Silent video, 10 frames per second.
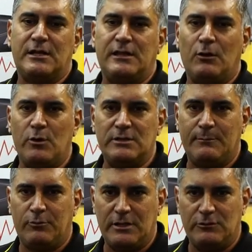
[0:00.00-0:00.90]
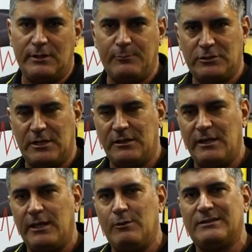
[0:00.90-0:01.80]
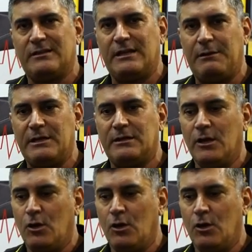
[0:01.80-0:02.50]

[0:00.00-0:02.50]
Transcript: al 50% de potencia y una tercera vez